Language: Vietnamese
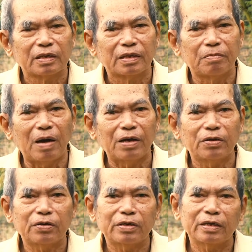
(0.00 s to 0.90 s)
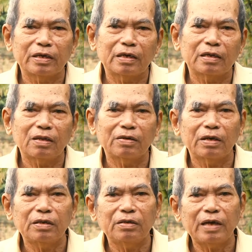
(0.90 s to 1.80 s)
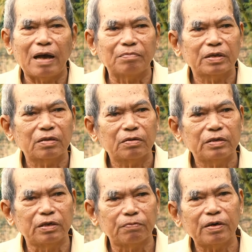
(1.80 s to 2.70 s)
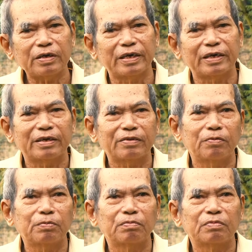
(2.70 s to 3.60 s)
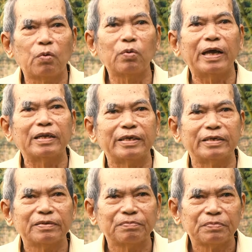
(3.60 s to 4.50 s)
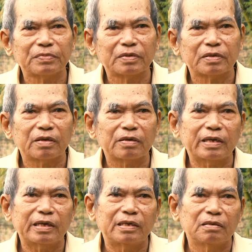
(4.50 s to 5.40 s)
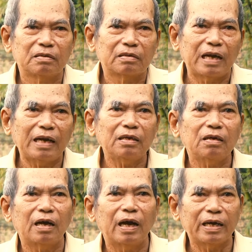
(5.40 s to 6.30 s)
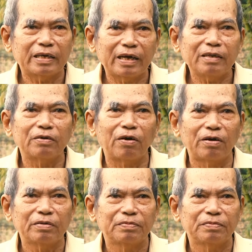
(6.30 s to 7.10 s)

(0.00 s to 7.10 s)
thì bò vô thì à, tôi ở dưới hầm là tôi vừa phát hiện là tôi tung lên liền tôi đánh cho hết hết rồi đoạn